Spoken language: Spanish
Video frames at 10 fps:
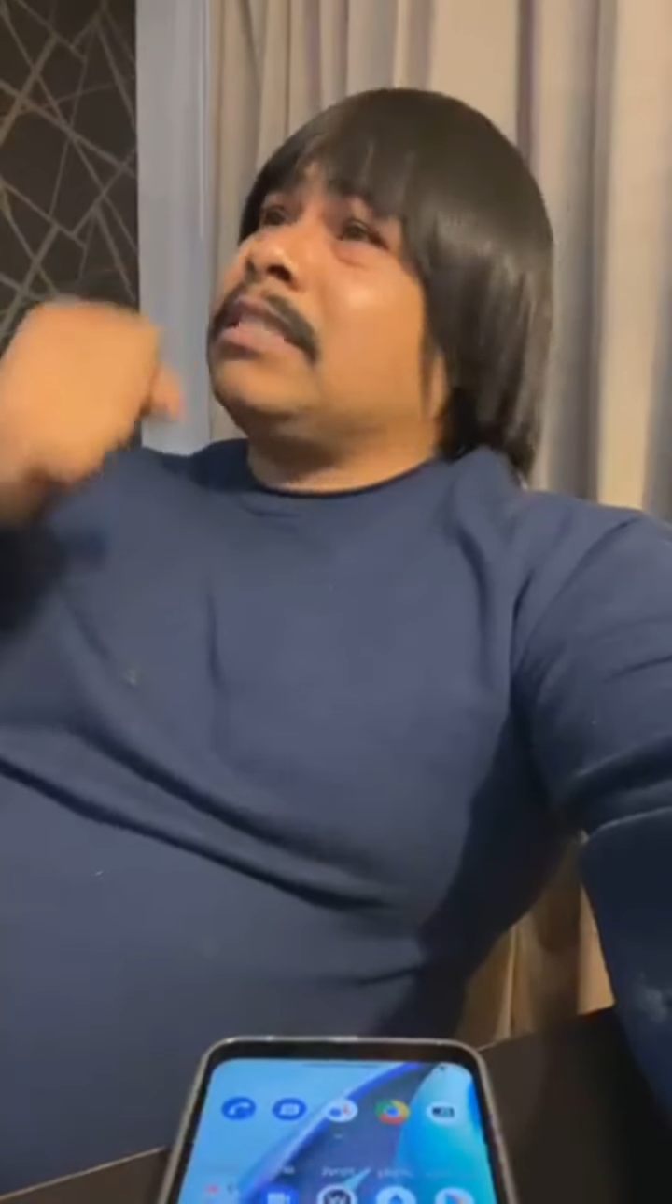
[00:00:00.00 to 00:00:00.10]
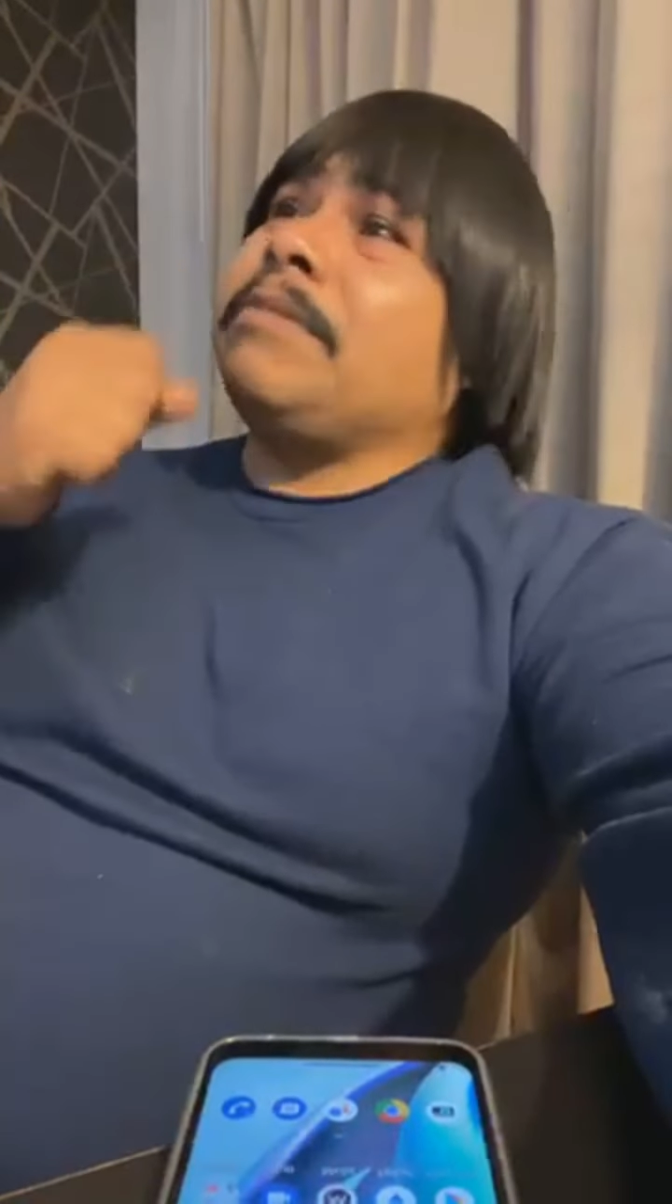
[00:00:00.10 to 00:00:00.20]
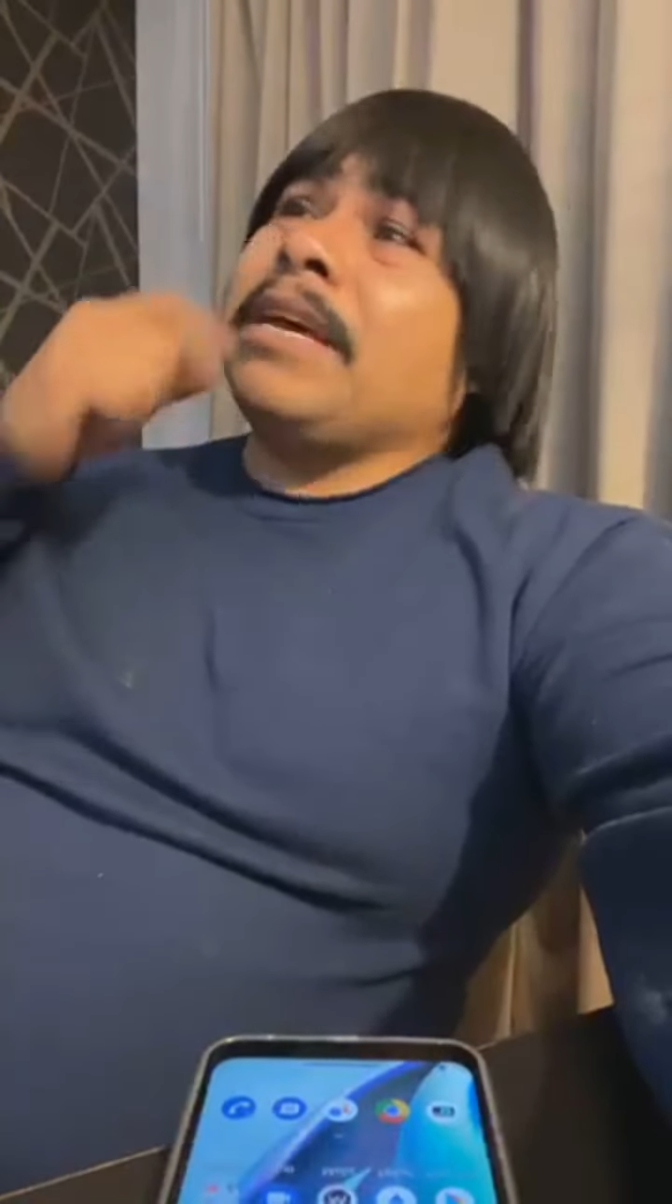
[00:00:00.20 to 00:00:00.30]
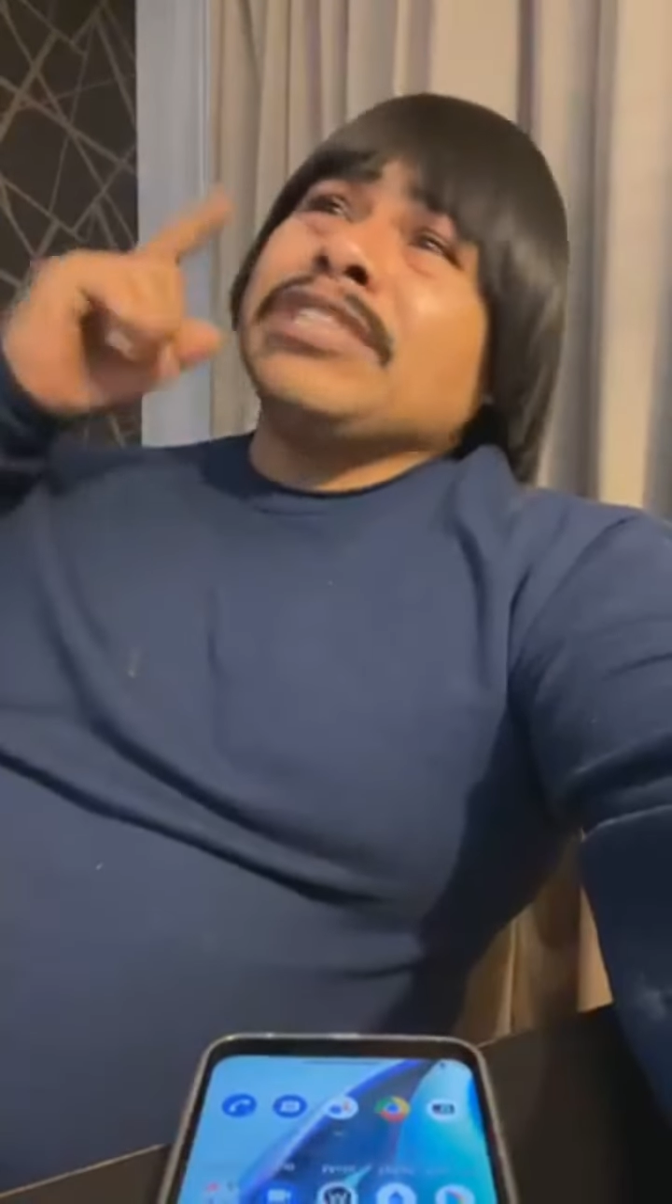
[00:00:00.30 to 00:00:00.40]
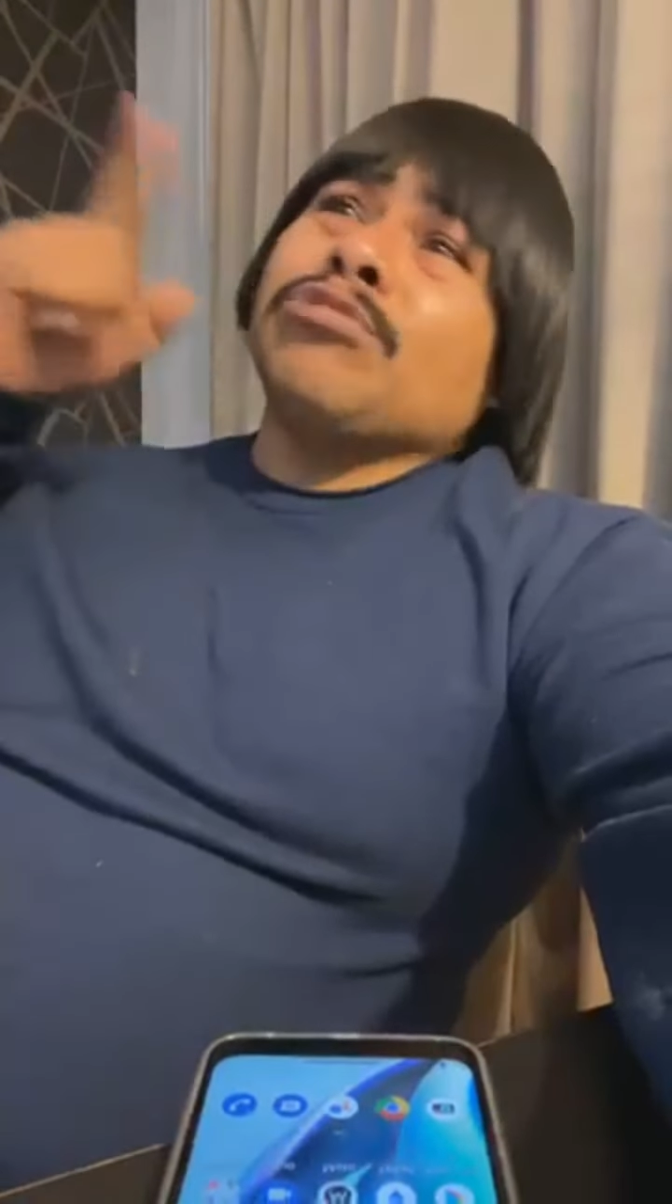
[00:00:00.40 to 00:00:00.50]

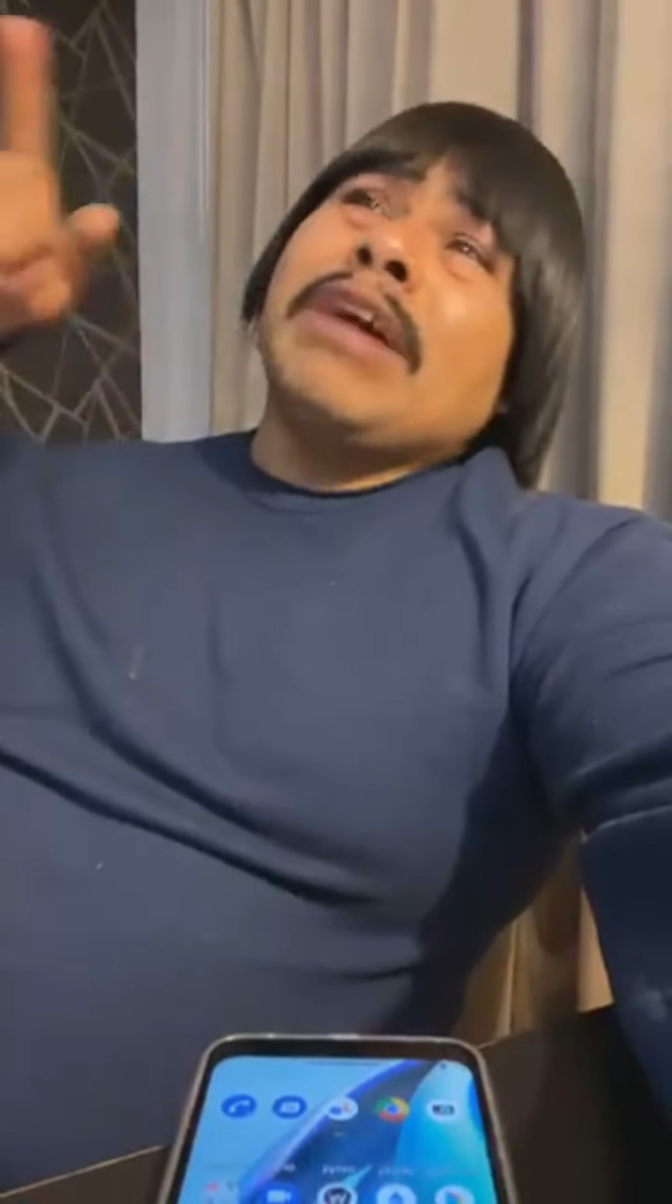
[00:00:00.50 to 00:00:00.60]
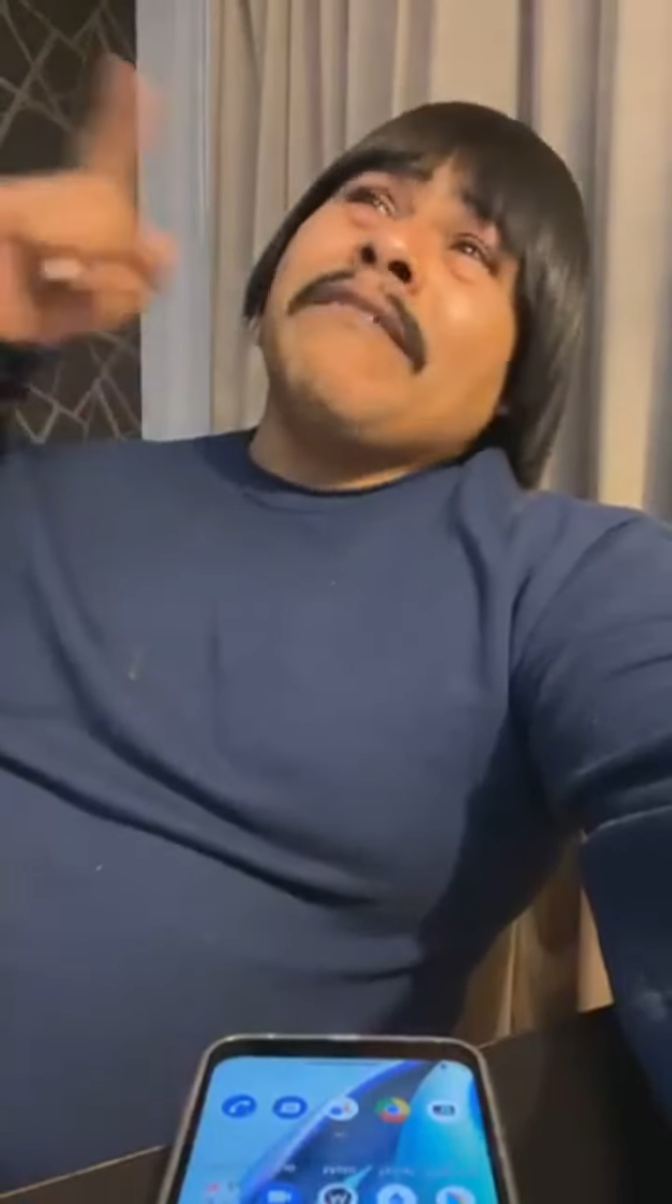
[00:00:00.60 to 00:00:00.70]
si vieras un